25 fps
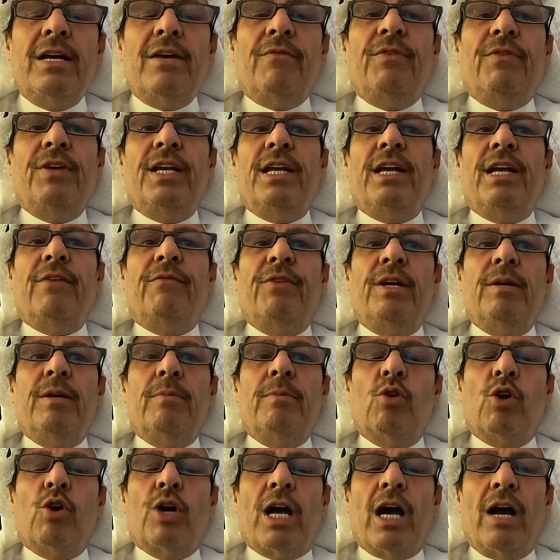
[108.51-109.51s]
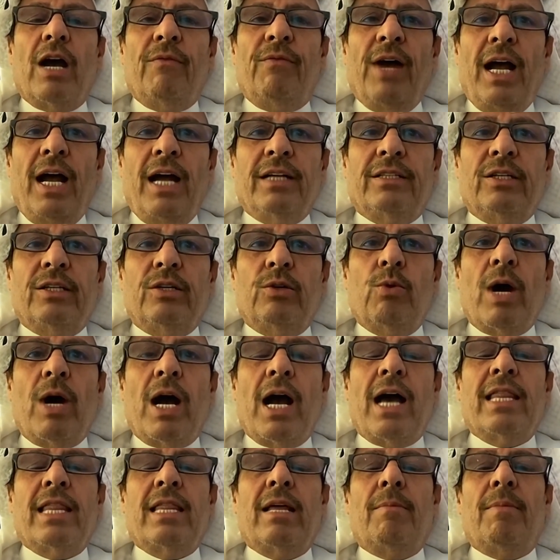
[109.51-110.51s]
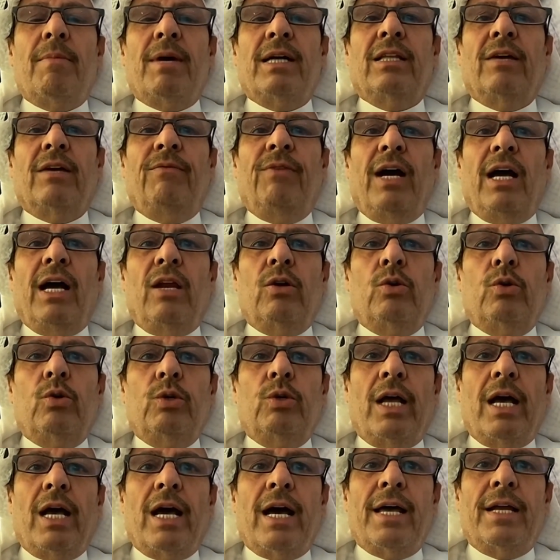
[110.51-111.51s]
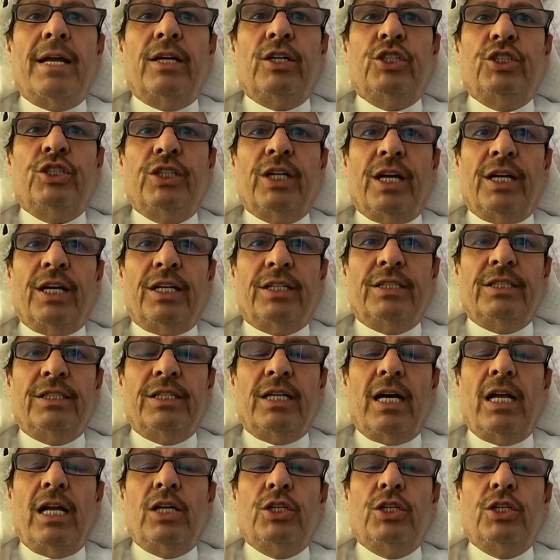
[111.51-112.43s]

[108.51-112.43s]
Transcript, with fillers: في في مكافحته وهذا ما تفعله الان الشرعيه،